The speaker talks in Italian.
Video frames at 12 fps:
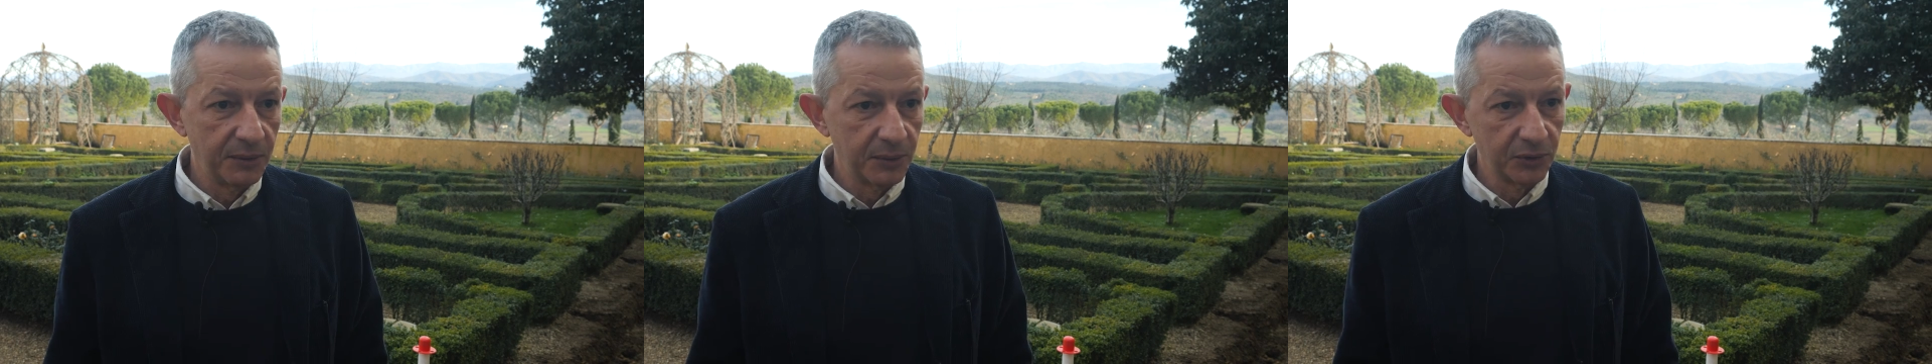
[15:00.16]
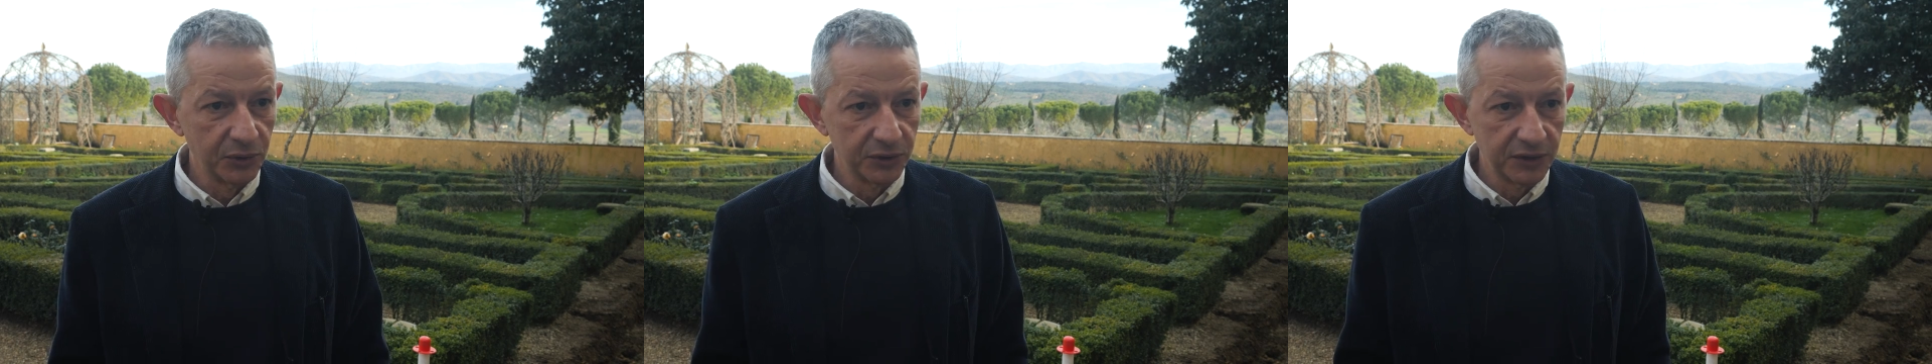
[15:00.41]
quei
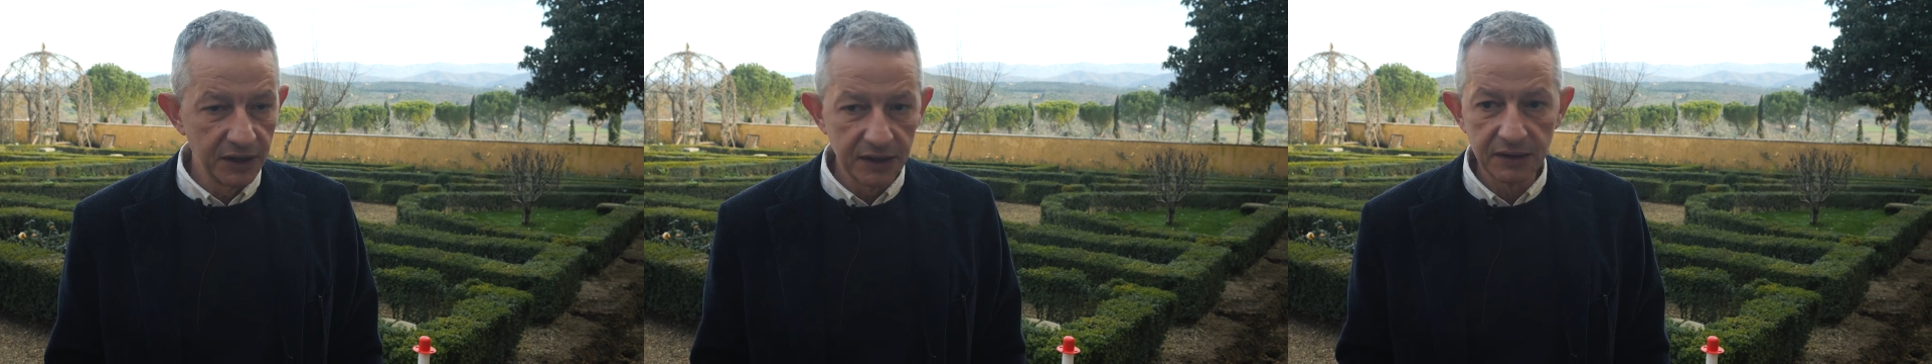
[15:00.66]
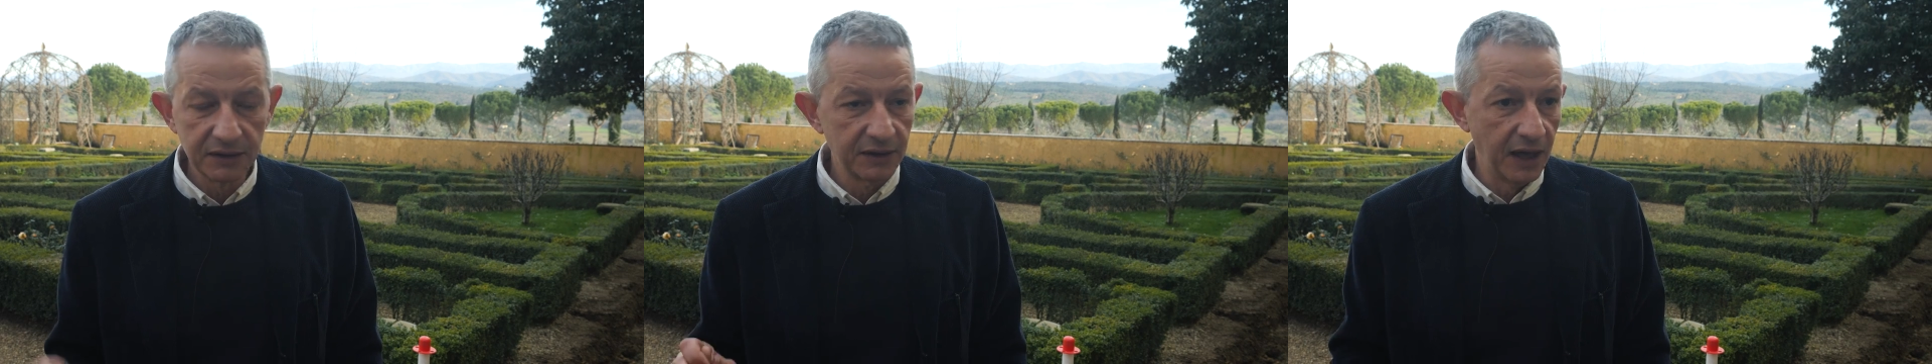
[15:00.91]
prodotti lì
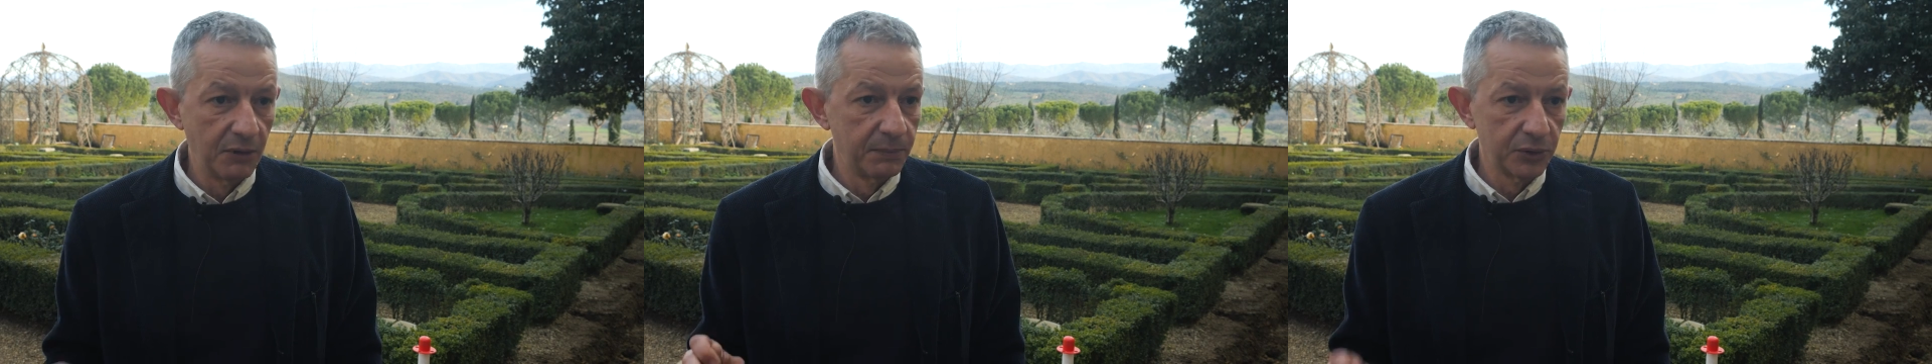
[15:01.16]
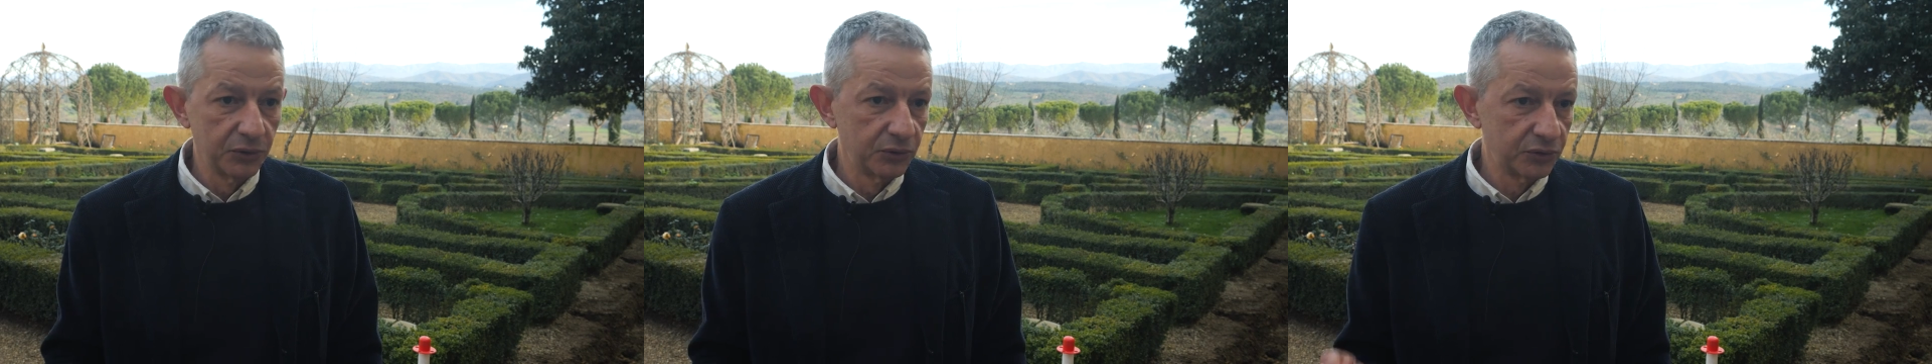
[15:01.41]
è un
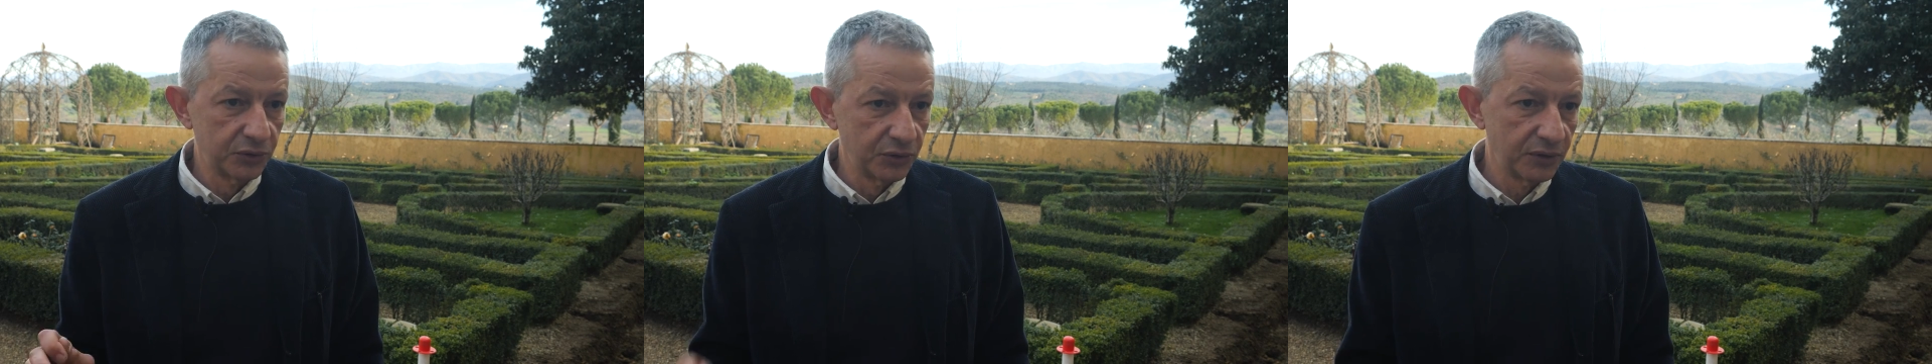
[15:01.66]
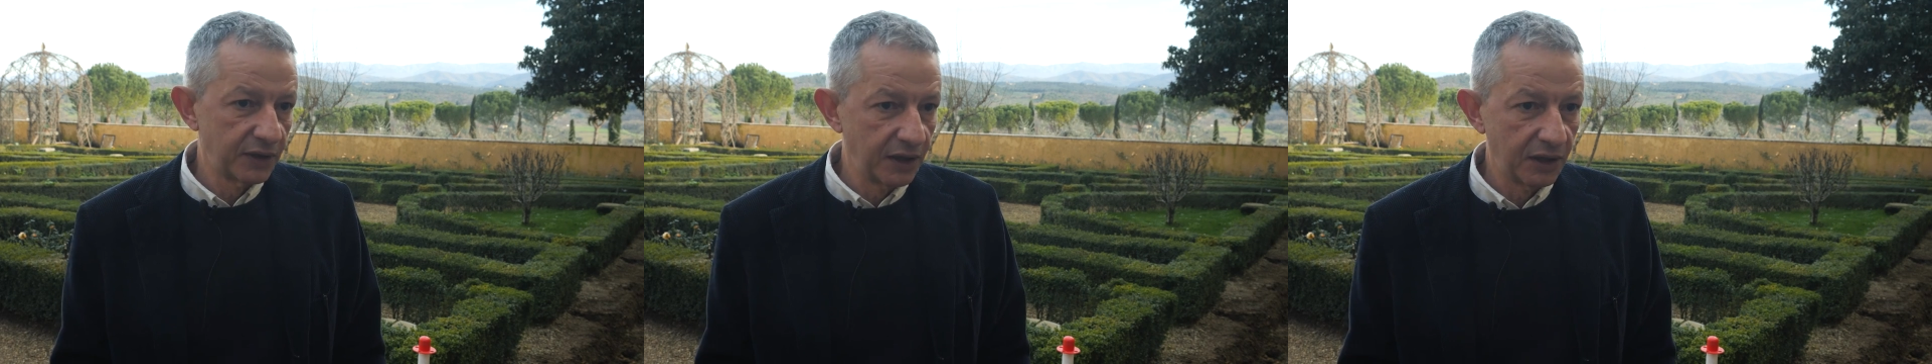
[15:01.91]
prodotto
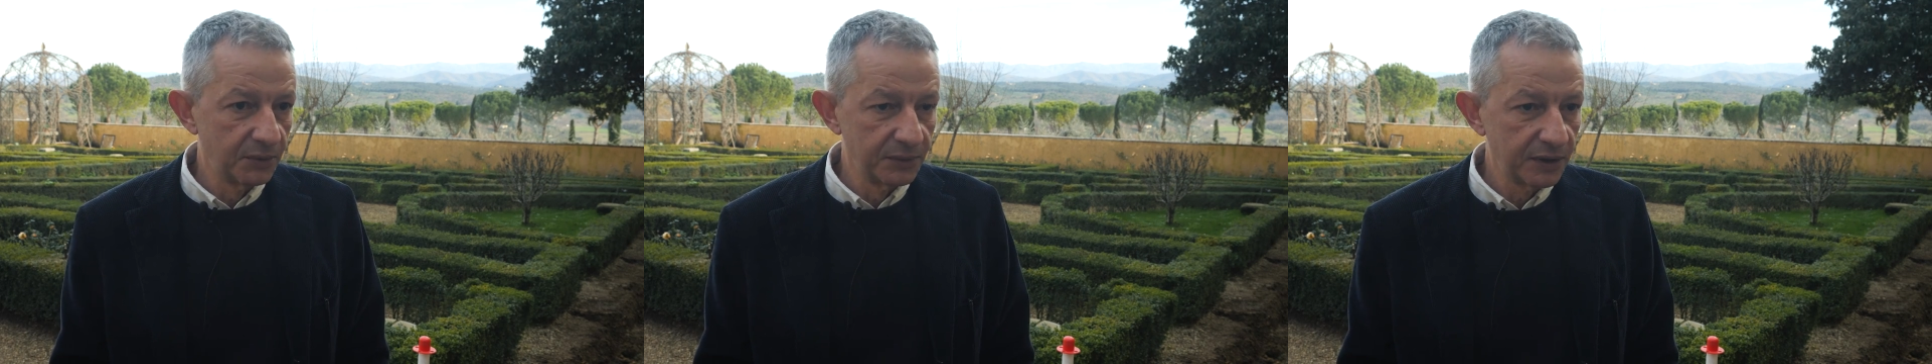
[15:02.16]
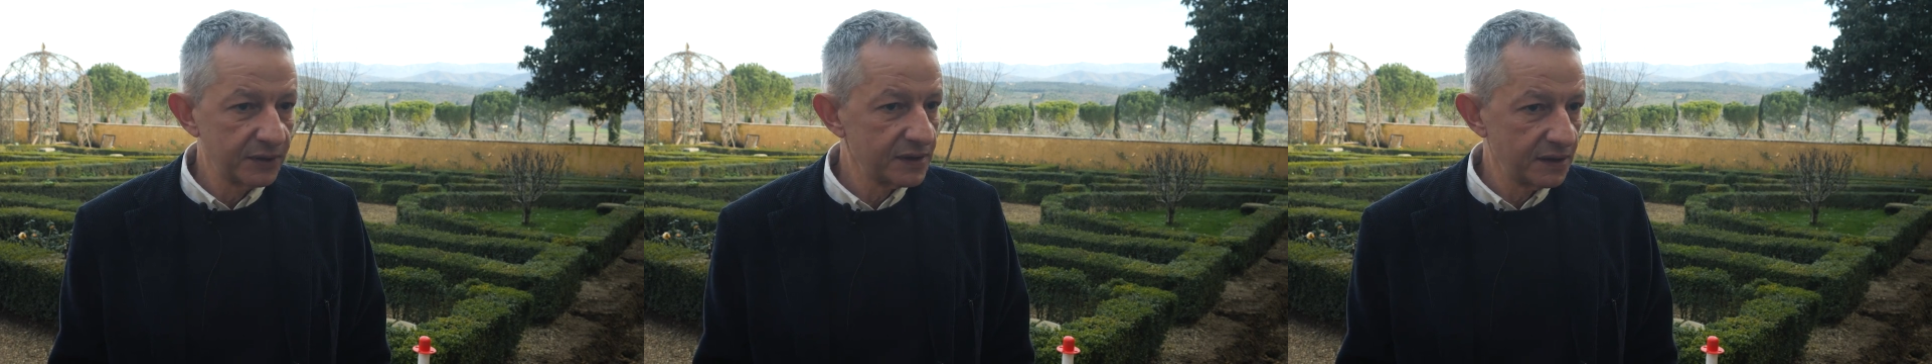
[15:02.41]
che
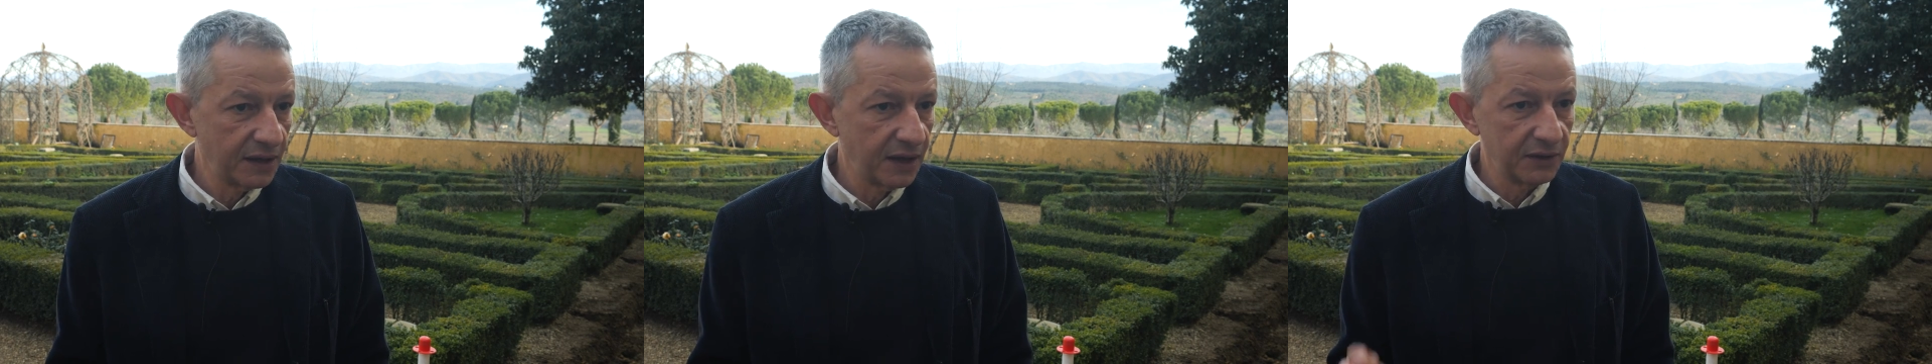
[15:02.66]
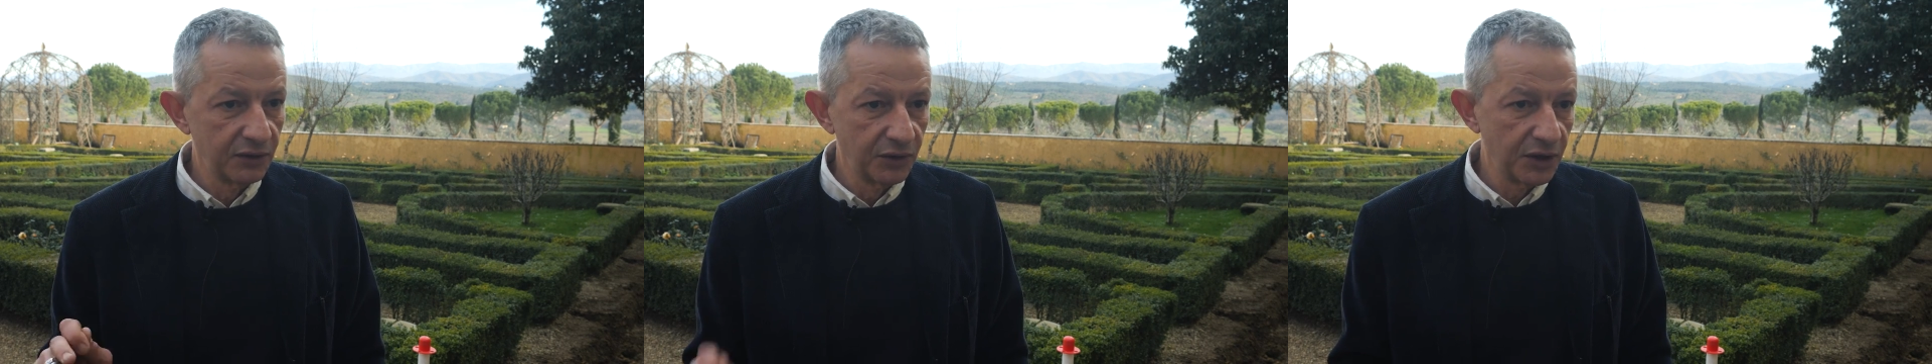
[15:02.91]
comunque sia
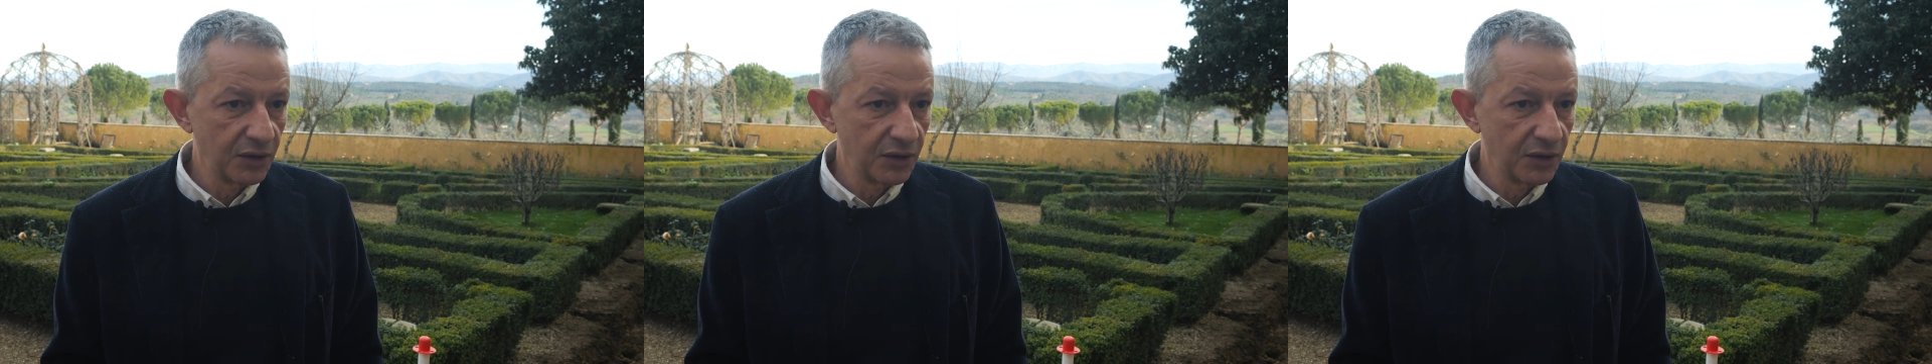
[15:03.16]
non